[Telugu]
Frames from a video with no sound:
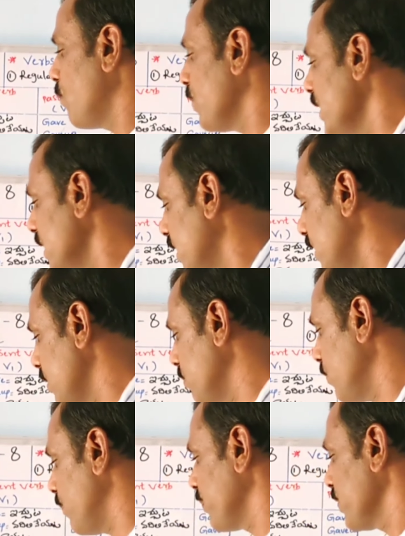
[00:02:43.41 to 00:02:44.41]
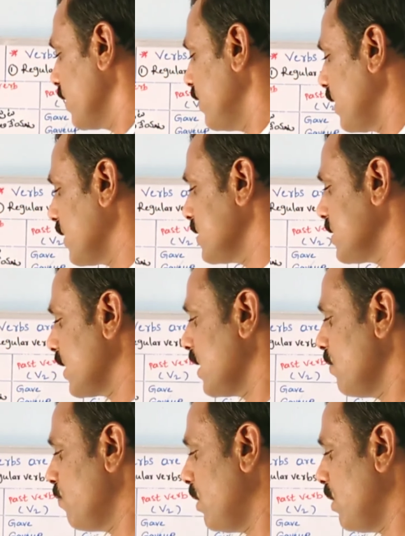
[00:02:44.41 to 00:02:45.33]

ఫీడ్ అంటాము దానికి సెకండ్